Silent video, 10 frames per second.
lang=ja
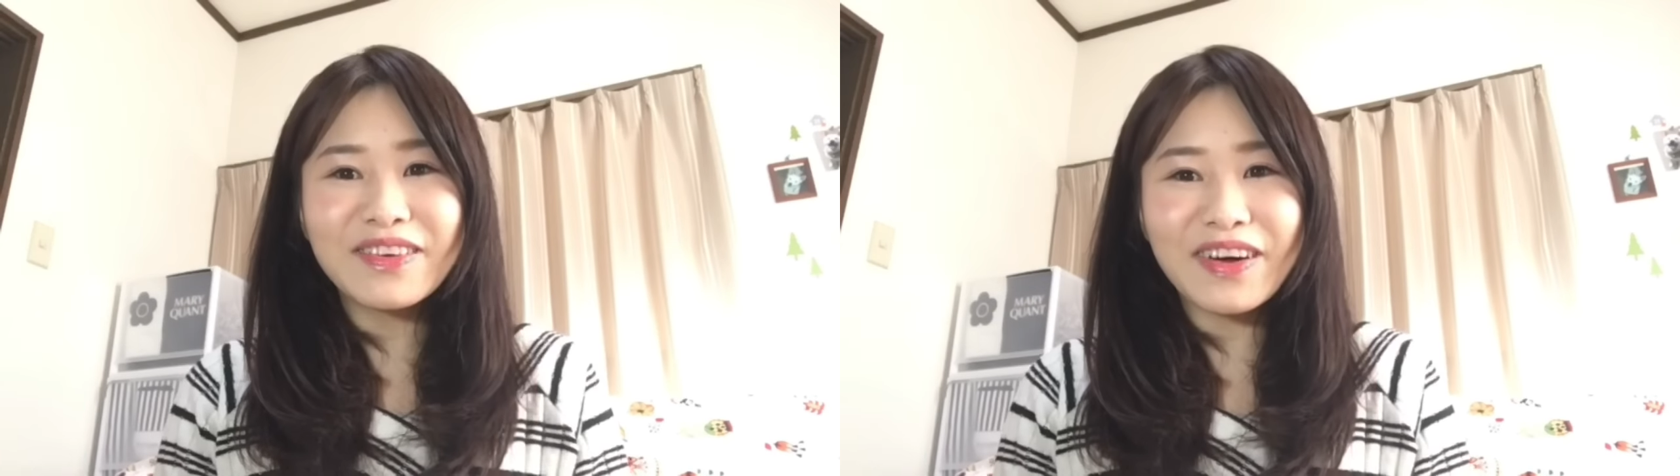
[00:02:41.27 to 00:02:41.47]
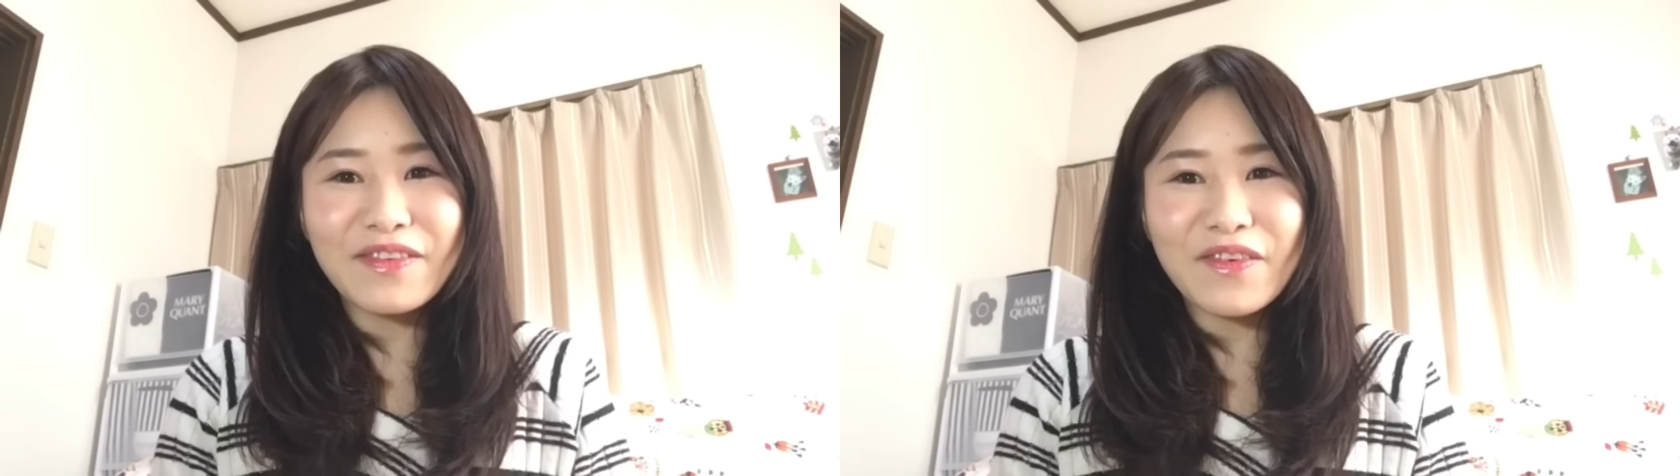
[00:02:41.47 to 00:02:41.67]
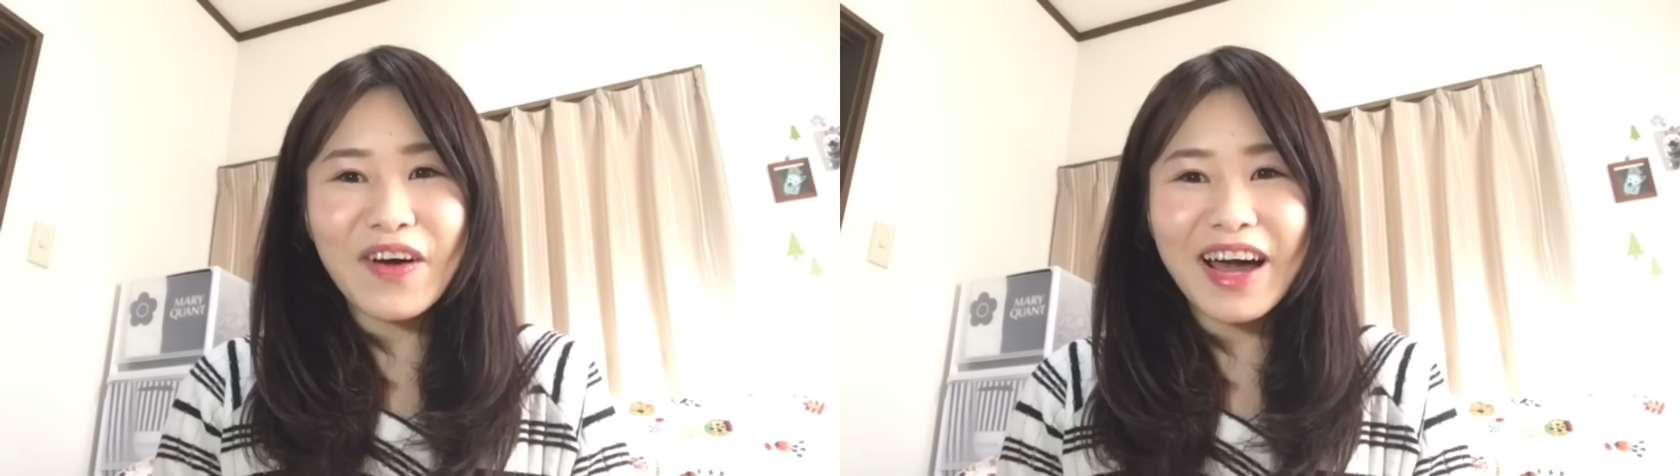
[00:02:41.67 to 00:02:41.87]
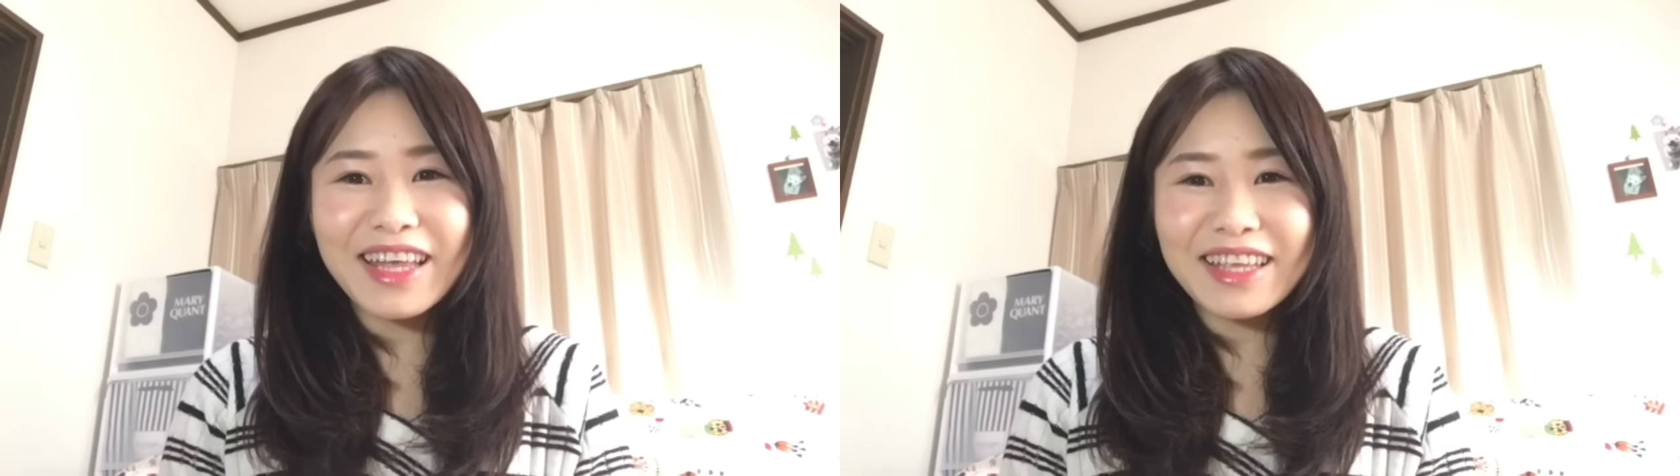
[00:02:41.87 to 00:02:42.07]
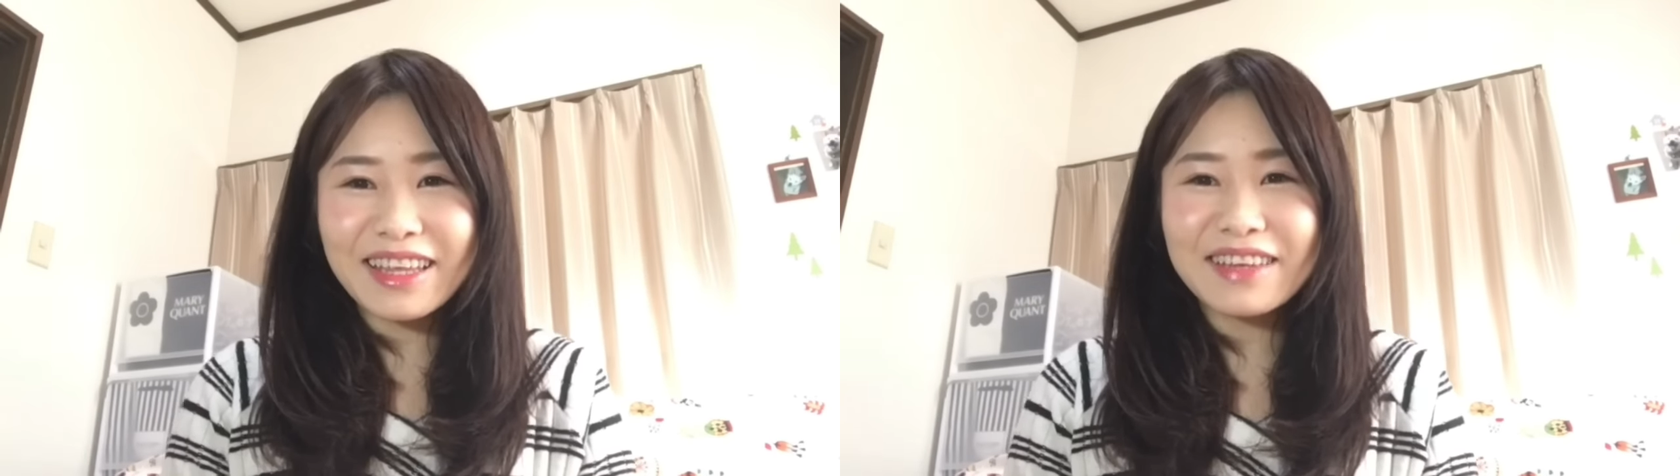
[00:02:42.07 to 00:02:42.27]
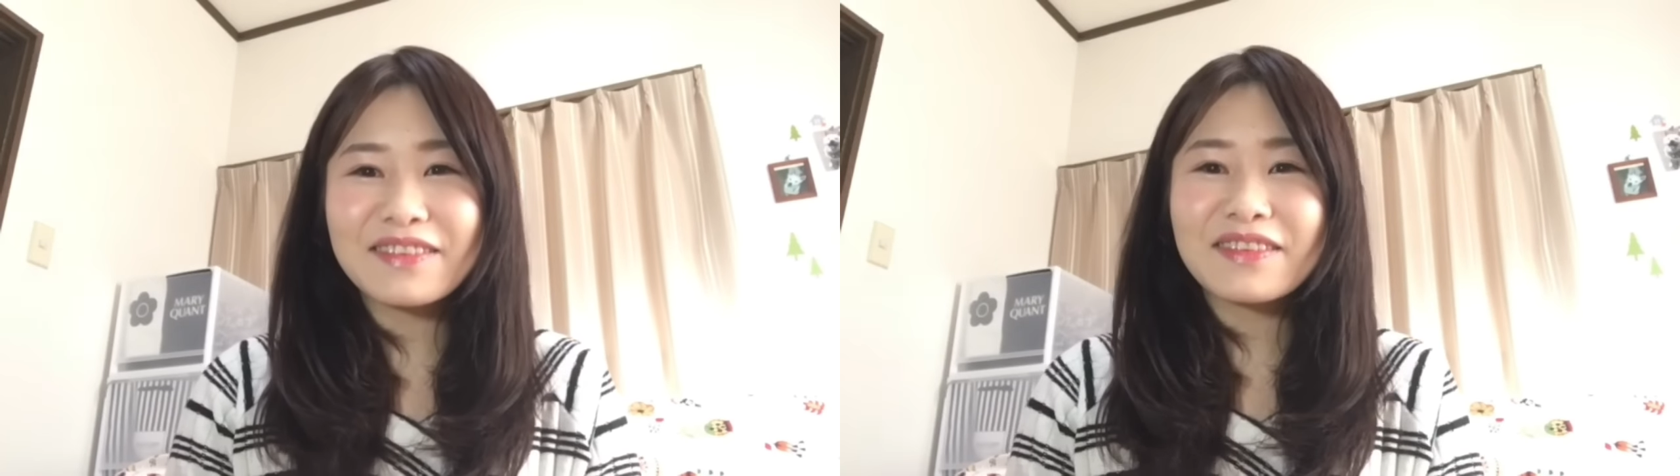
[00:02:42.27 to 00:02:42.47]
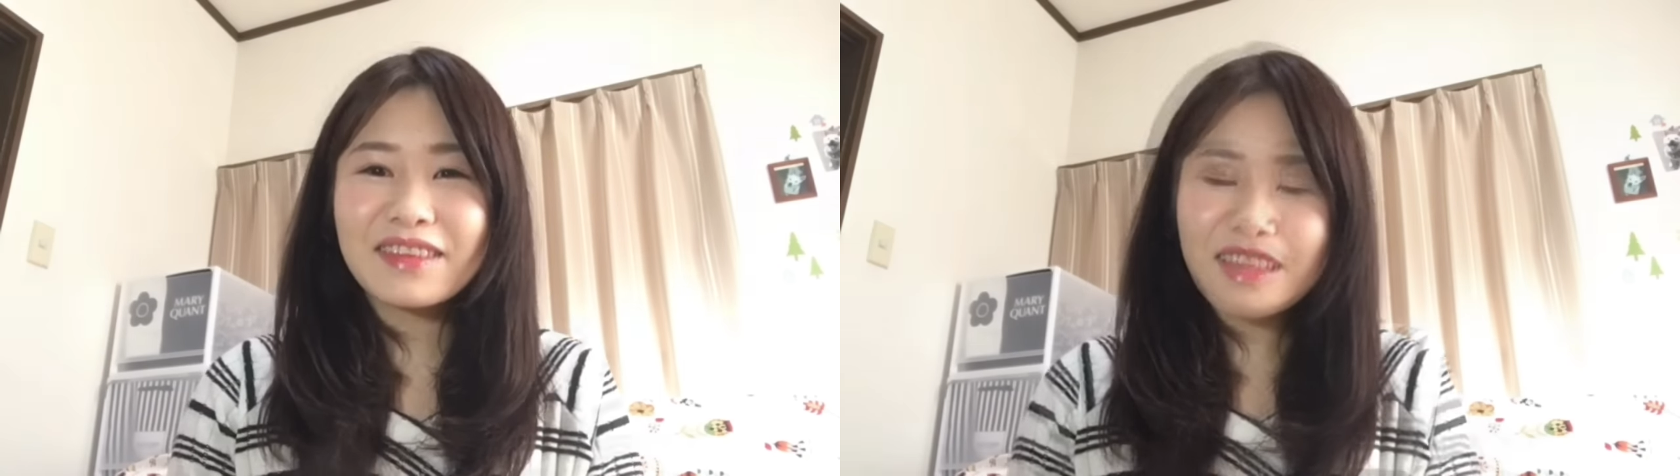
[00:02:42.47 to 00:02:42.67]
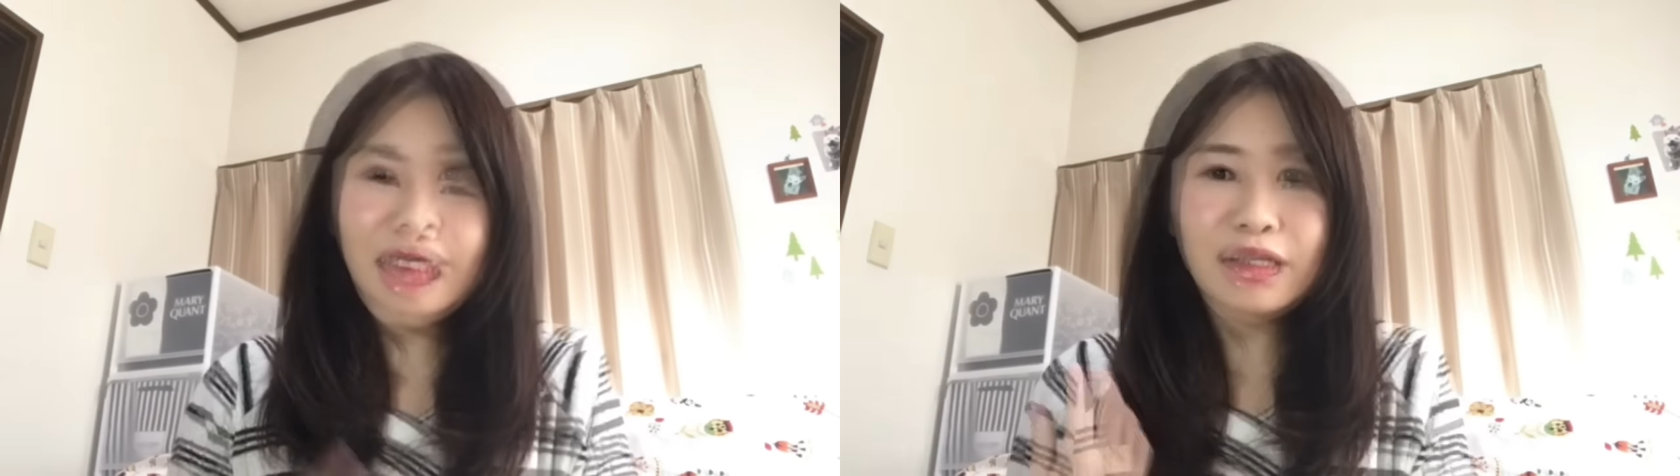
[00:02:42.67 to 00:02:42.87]
とかも空いてなくっ
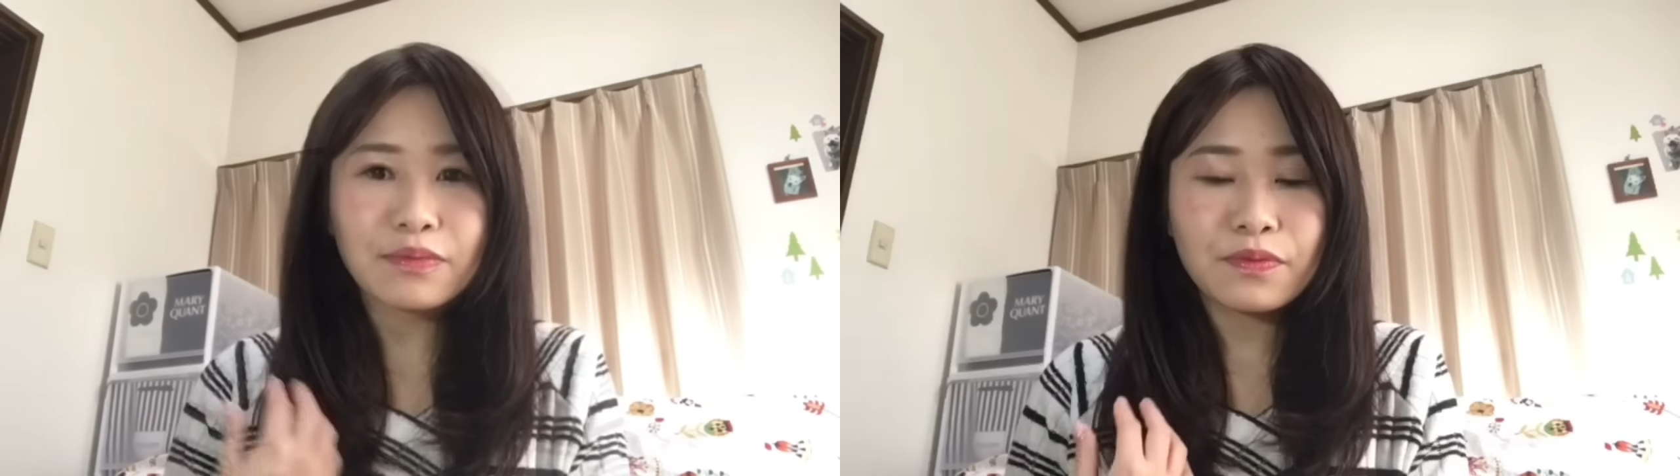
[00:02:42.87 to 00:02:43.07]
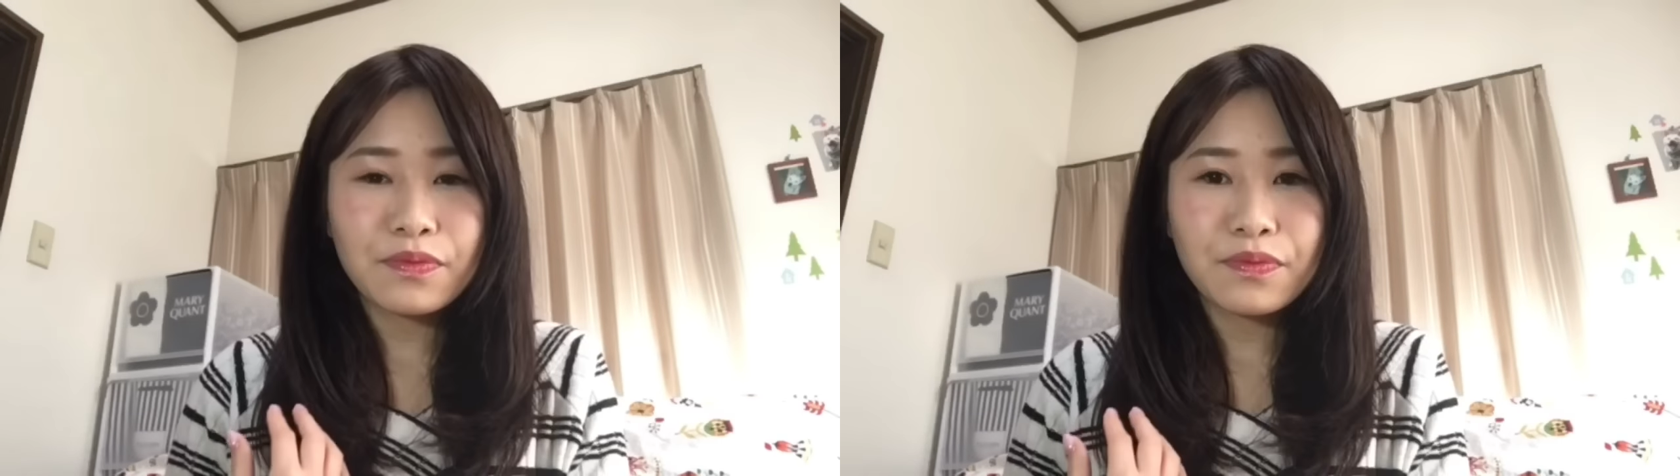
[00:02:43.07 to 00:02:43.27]
て、普段